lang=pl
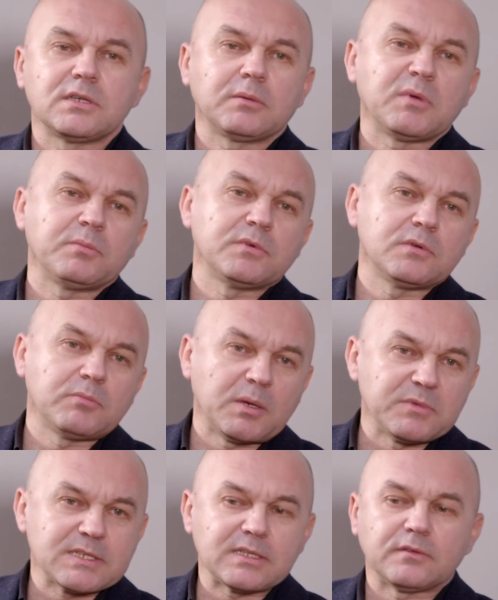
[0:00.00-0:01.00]
Jak mamy,
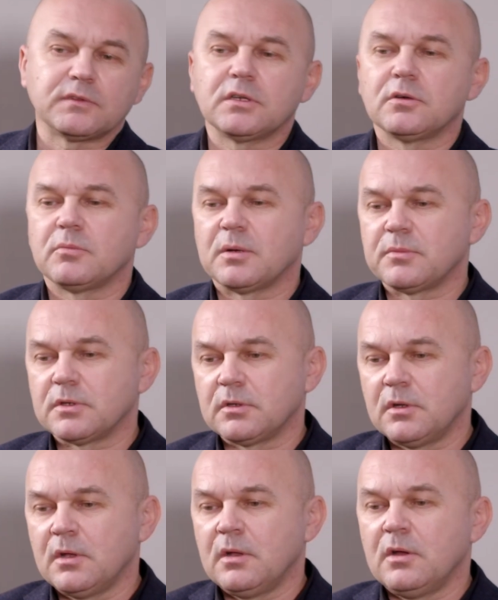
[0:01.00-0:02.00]
mamy Stawnego, mamy
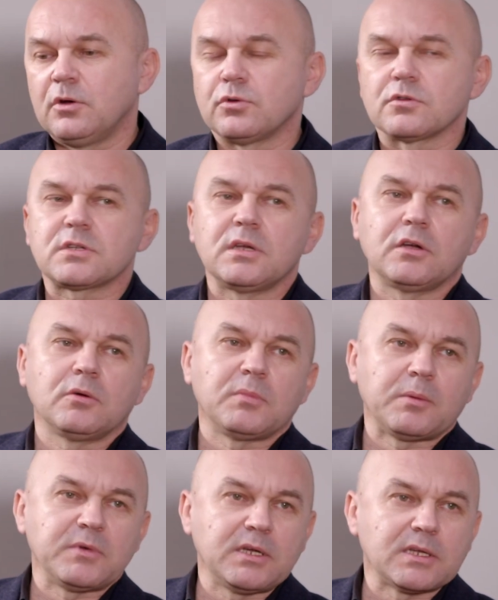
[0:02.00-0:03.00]
Kurowskiego,
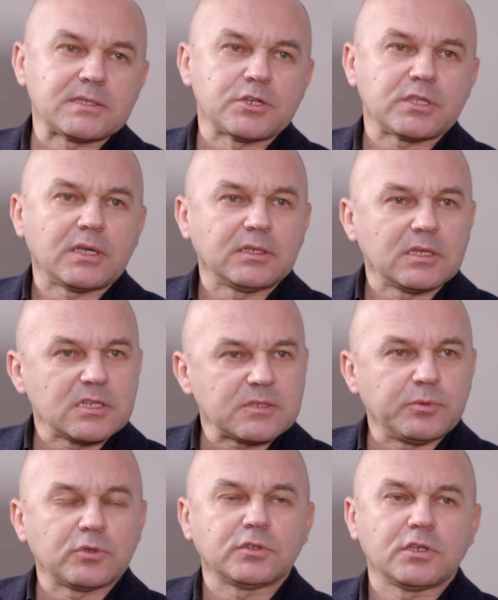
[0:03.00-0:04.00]
mamy Gersensteina jest sporo tych